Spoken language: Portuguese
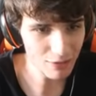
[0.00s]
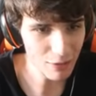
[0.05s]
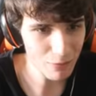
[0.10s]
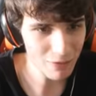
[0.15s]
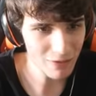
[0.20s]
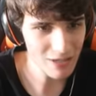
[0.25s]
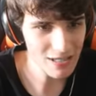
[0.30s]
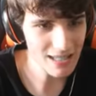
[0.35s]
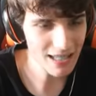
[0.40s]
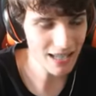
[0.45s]

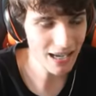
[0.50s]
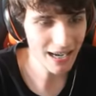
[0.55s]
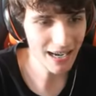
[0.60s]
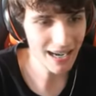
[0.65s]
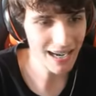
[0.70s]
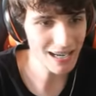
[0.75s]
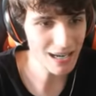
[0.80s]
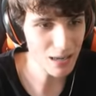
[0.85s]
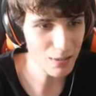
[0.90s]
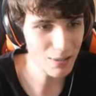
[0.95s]
Vamos ver se ela
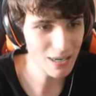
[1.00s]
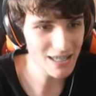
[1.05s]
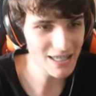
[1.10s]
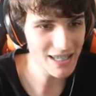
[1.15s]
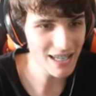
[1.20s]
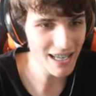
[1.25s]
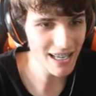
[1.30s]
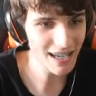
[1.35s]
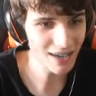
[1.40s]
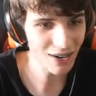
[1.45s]
cai na
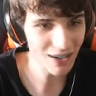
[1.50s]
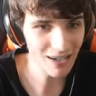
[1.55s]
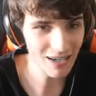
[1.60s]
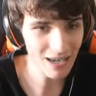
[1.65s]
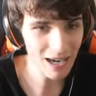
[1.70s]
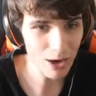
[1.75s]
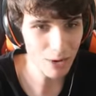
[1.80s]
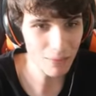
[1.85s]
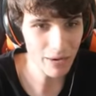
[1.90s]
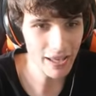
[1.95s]
armadilha, hein, ó.
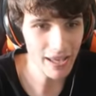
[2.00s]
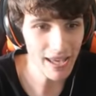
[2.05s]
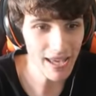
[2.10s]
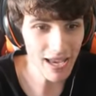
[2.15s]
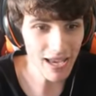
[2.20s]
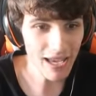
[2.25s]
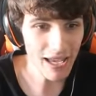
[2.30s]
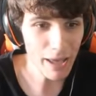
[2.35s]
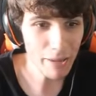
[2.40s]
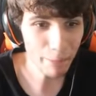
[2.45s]
Calma
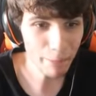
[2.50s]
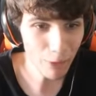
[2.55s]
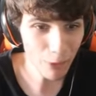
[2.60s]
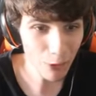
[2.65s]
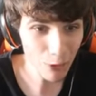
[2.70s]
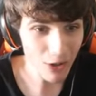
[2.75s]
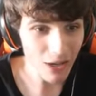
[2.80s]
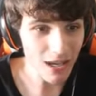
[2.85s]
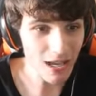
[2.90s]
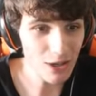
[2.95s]
aí. E, e
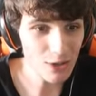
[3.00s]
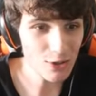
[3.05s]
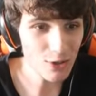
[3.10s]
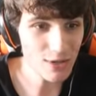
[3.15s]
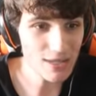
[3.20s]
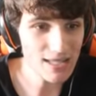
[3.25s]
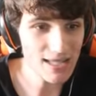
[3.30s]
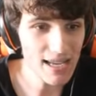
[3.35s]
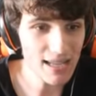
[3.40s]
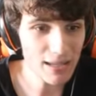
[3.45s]
Bu! Eu sou
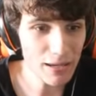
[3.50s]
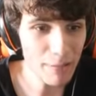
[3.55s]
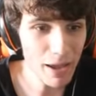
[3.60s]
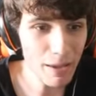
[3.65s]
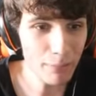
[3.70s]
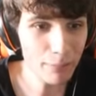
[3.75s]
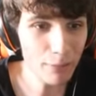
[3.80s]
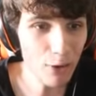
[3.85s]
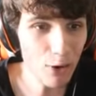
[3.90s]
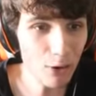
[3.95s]
o
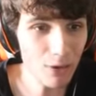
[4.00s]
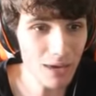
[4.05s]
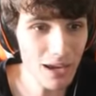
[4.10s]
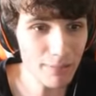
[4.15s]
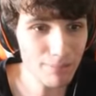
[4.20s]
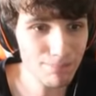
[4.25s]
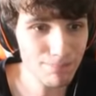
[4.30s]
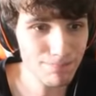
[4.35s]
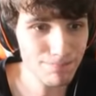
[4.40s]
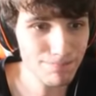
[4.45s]
Slenderman! Bu!
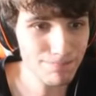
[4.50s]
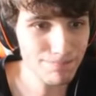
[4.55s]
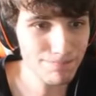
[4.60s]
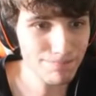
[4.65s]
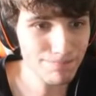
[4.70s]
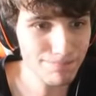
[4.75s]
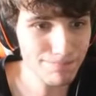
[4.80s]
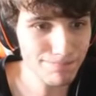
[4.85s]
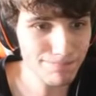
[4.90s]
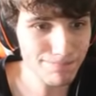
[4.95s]
Ah!
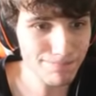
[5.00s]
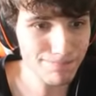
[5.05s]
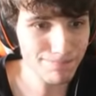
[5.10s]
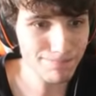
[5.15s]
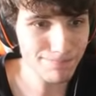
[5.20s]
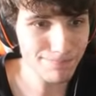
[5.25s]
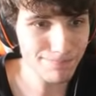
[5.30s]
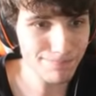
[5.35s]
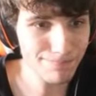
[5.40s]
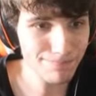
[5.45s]

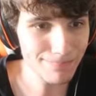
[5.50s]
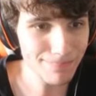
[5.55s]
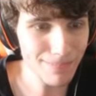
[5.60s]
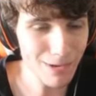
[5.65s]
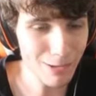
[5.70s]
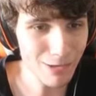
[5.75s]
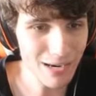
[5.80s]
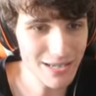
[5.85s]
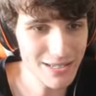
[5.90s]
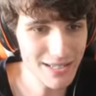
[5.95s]

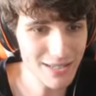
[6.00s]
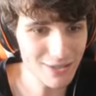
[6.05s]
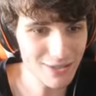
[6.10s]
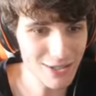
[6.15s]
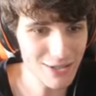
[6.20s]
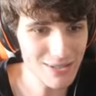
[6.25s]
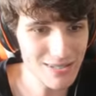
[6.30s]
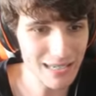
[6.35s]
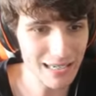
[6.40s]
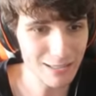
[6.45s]
eu acho que não
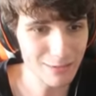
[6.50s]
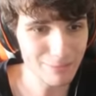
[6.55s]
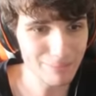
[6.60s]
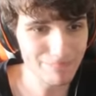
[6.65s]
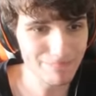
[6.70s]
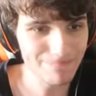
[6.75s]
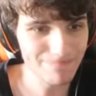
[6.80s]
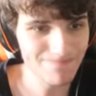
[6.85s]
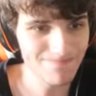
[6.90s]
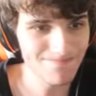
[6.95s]
deu
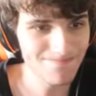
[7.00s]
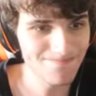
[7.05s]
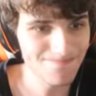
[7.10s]
certo.